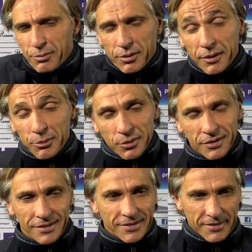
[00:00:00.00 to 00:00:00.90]
voilà,
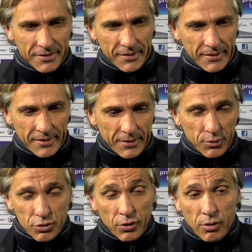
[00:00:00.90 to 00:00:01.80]
donc euh,
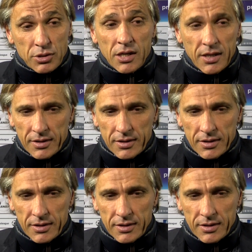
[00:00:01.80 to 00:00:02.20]
c'est comme ça.